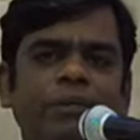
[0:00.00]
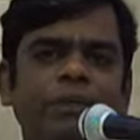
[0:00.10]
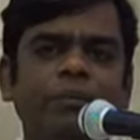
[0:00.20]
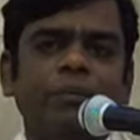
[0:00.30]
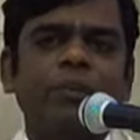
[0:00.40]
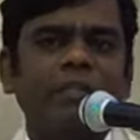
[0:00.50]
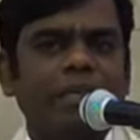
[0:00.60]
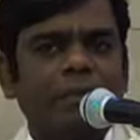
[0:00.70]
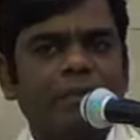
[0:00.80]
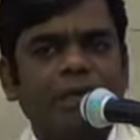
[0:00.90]
ஒரு
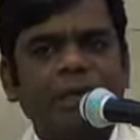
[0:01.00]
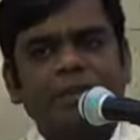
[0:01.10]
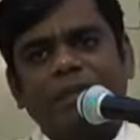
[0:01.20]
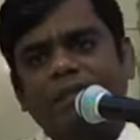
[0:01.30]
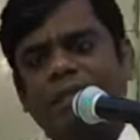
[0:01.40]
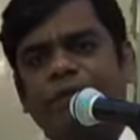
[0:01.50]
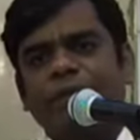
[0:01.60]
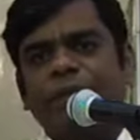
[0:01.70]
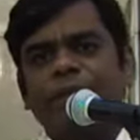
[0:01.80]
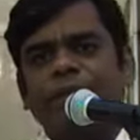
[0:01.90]
புனிதத்தன்மையாகத்தான் இருக்க
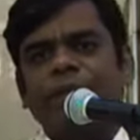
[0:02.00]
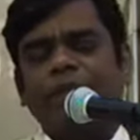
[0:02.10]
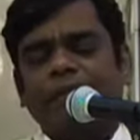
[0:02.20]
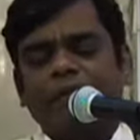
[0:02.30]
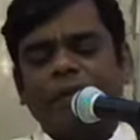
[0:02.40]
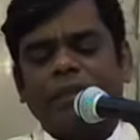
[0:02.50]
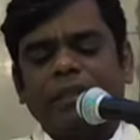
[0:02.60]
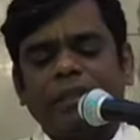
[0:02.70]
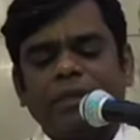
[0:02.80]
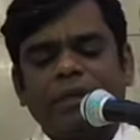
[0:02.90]
வேண்டும்
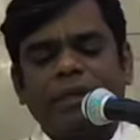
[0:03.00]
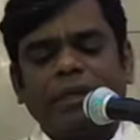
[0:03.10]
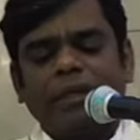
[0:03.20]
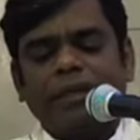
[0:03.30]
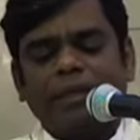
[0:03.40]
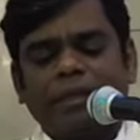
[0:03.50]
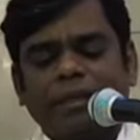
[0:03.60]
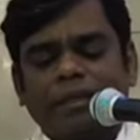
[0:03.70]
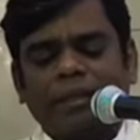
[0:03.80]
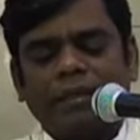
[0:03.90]
இந்த நம்முடைய
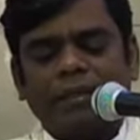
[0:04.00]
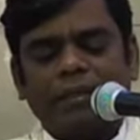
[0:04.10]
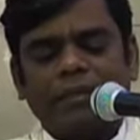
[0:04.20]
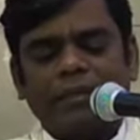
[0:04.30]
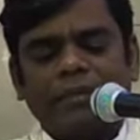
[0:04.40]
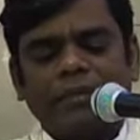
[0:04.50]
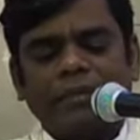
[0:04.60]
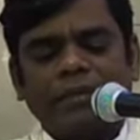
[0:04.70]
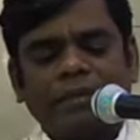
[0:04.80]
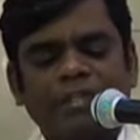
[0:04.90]
இந்த
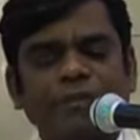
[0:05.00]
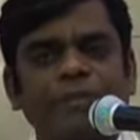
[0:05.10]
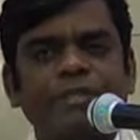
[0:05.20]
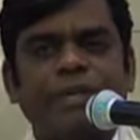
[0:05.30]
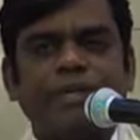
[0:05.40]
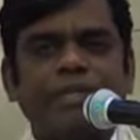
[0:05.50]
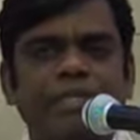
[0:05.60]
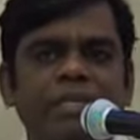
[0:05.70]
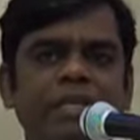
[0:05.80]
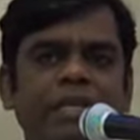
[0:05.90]
கிறிஸ்துவம் சார்ந்த
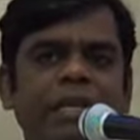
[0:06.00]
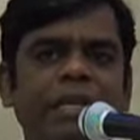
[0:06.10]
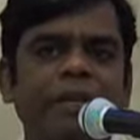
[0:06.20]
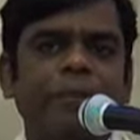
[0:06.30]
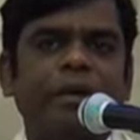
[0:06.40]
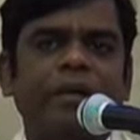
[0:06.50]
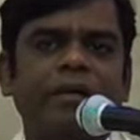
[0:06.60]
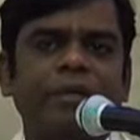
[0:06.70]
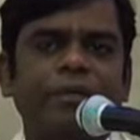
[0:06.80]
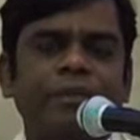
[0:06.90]
சிந்தனைகளை
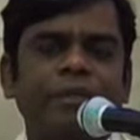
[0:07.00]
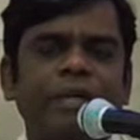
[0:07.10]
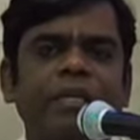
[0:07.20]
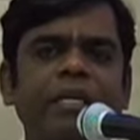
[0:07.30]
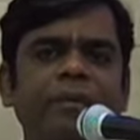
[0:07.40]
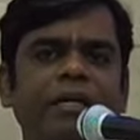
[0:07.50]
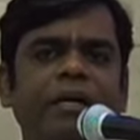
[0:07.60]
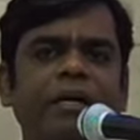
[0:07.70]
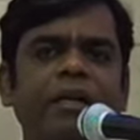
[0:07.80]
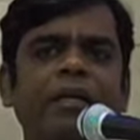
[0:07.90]
பார்க்கின்ற பொழுது அன்னை
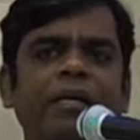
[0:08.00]
மரியால்